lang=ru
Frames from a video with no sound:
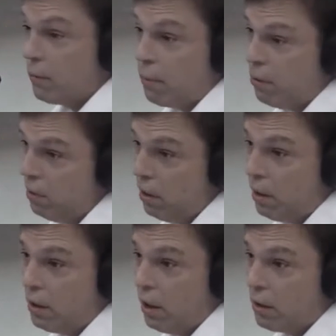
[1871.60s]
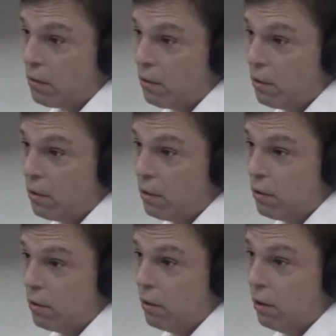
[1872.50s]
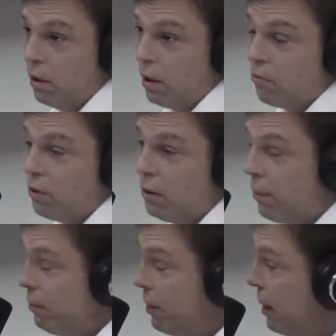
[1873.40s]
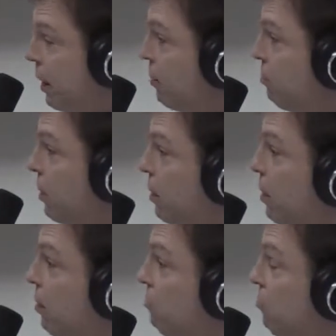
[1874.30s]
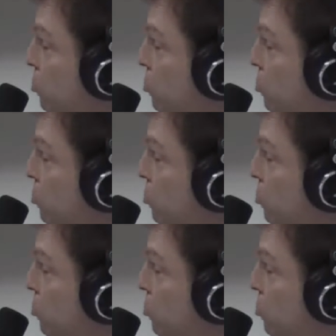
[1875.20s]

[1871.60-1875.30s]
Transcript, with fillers: по-моему, я рассказывал. Нет. В этот момент надо было в